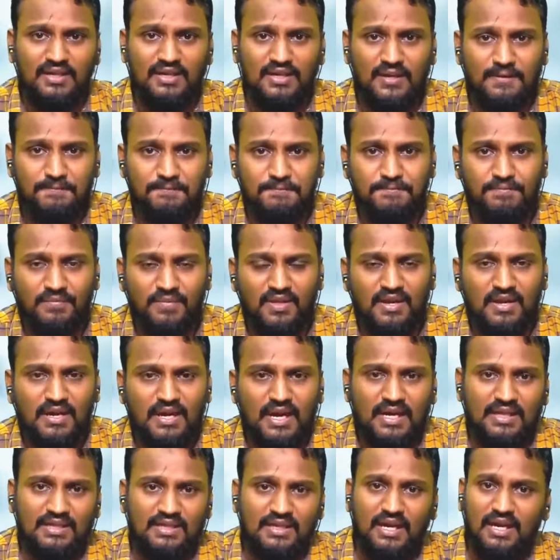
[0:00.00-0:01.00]
ஃபத்தாஹூ
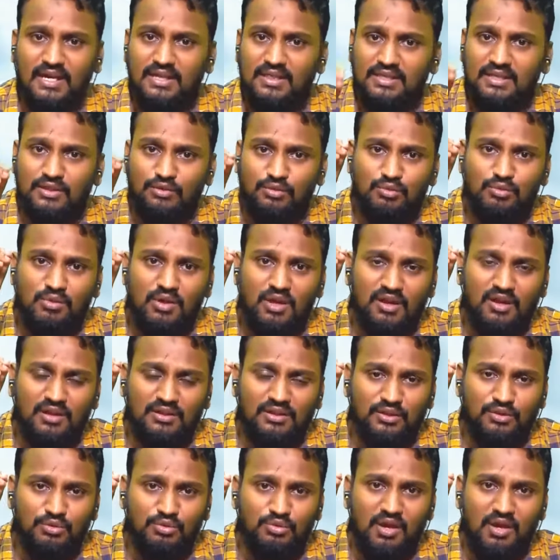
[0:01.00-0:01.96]
ஜிப்ரிலு ஜிப்ரில் அலி